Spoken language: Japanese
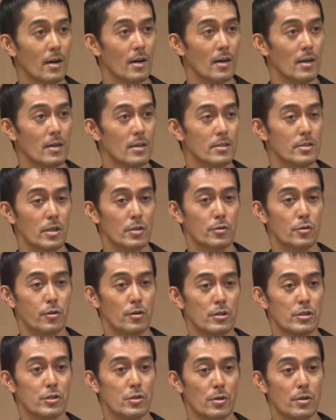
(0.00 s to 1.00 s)
んな気持ちで
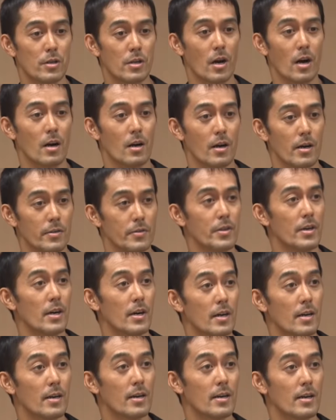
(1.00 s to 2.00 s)
演じたのかなど、
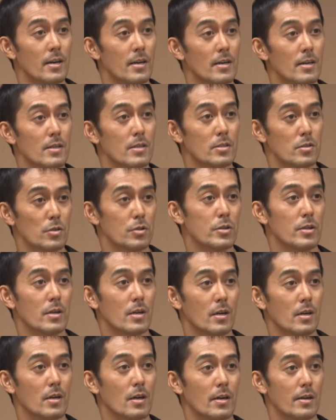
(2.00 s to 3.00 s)
安倍さんに
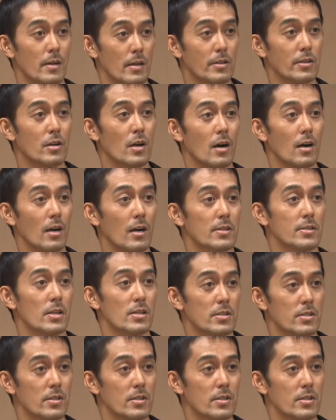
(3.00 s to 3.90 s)
質問していました。